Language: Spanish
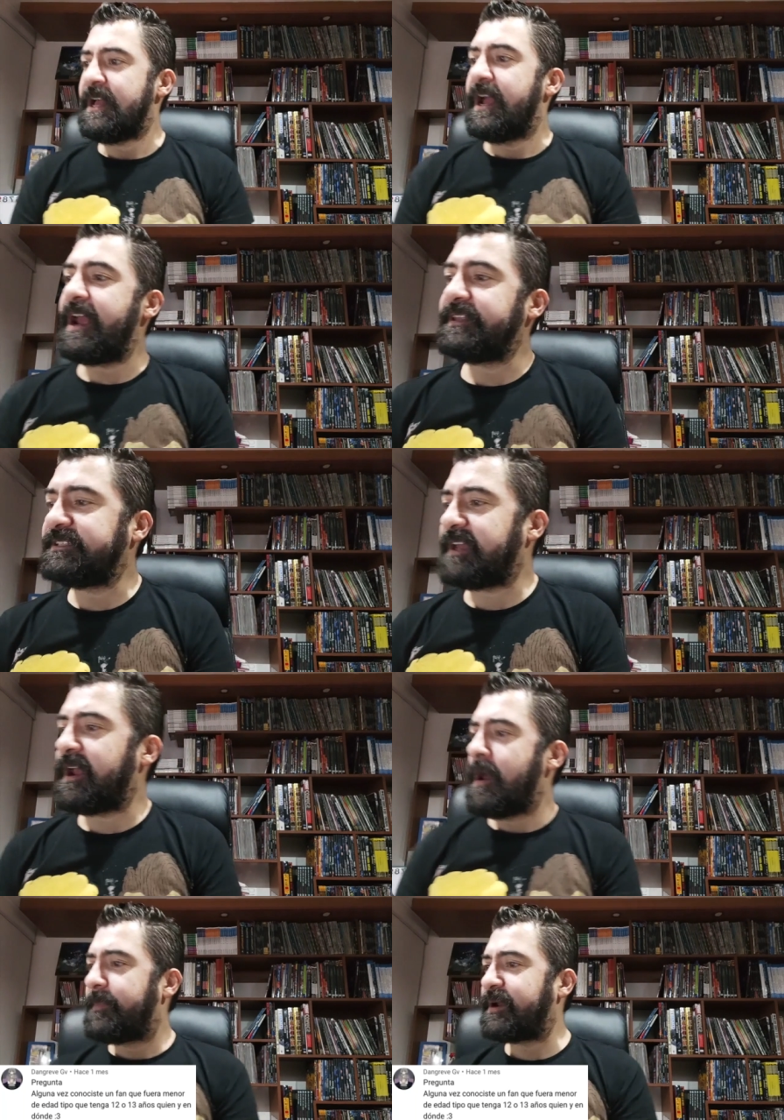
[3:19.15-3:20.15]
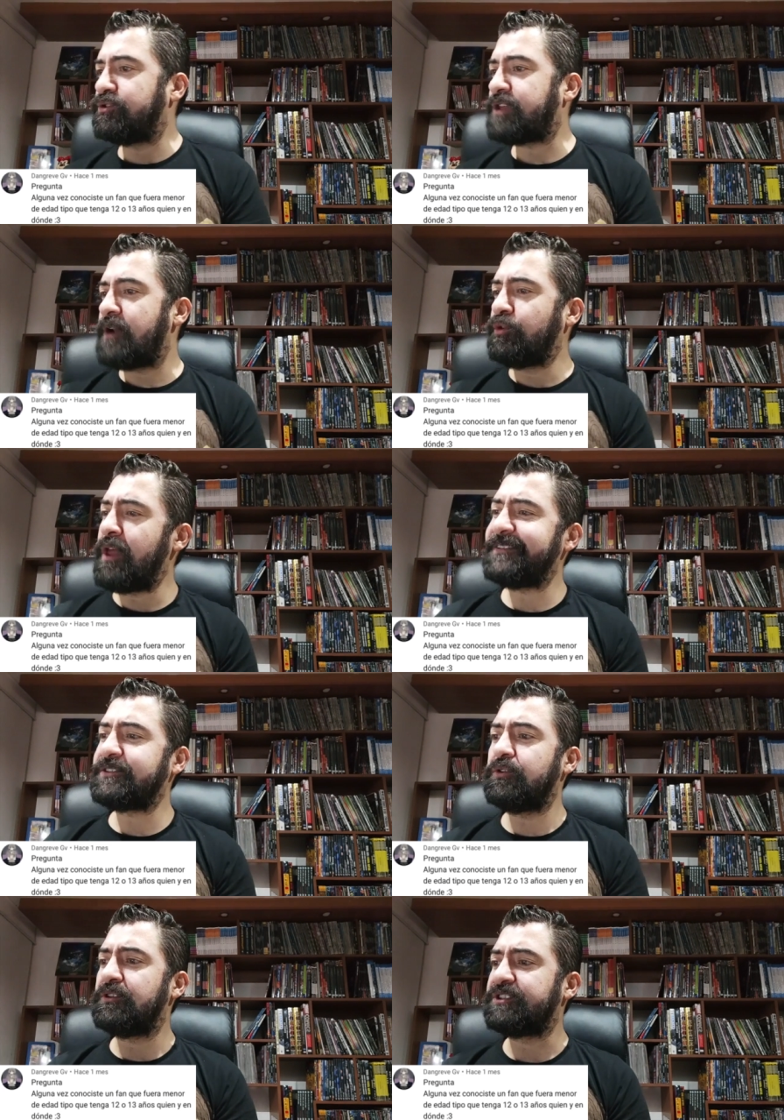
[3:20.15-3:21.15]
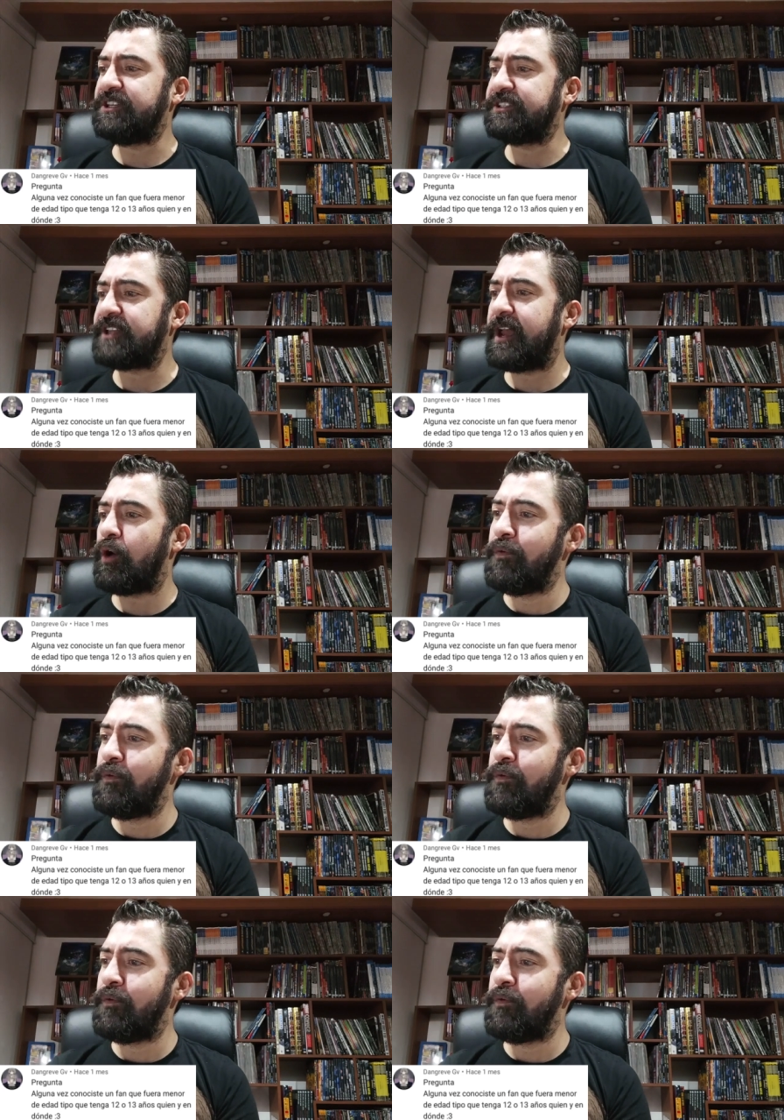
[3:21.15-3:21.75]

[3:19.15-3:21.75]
Eh, dice, pregunta, ¿alguna vez conociste